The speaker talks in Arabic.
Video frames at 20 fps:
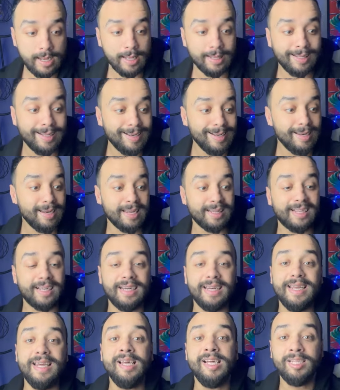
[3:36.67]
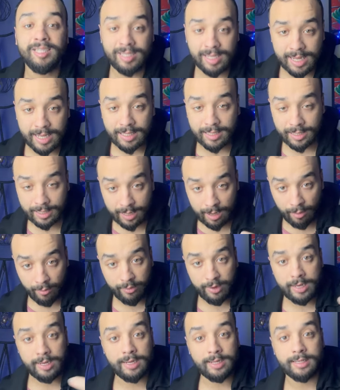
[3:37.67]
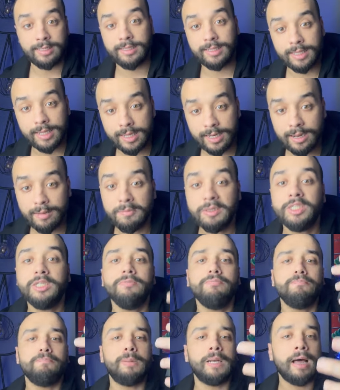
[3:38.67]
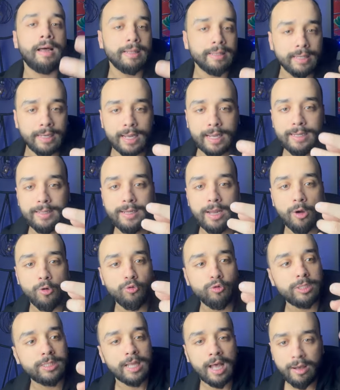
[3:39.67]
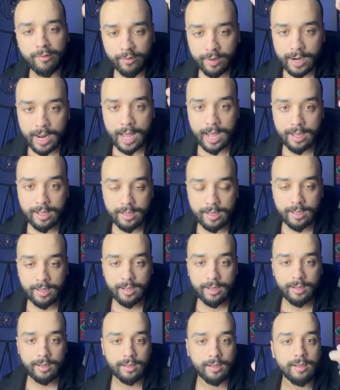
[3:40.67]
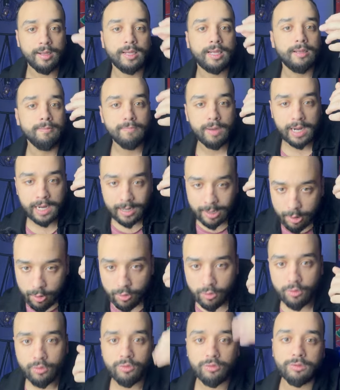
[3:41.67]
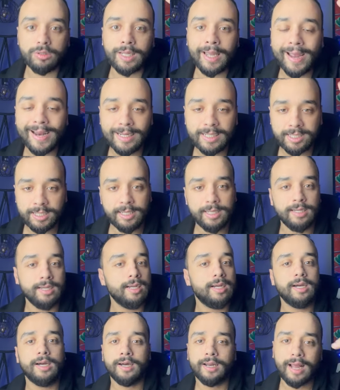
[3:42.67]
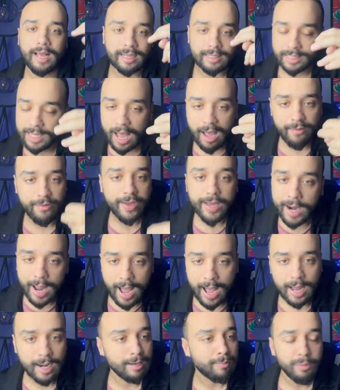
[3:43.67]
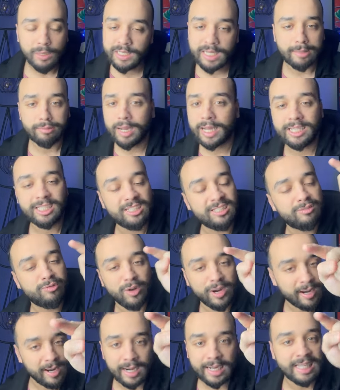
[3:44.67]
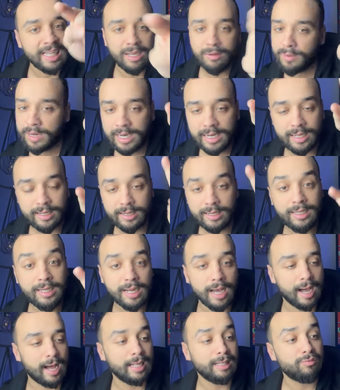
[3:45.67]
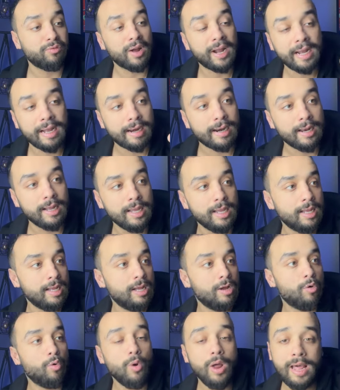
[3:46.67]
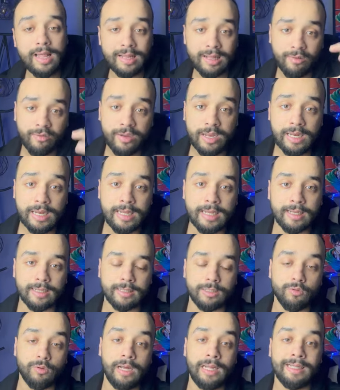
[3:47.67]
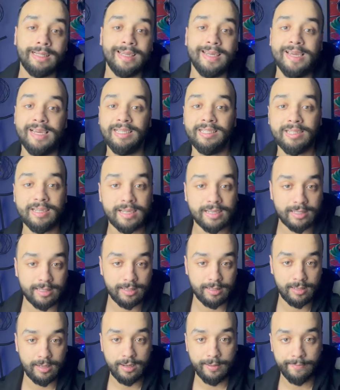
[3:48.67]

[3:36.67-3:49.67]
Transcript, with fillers: ديك, ديك الاحساس ديالها الفيلينغز ديالها ماشي بلان ديال انه صافي راه آه، كما كنقولوا دخلتي راه صافي راه البنت غتبقى تفكر ديما لي لا تفكر واحد الفيلينغز واحد الاحساس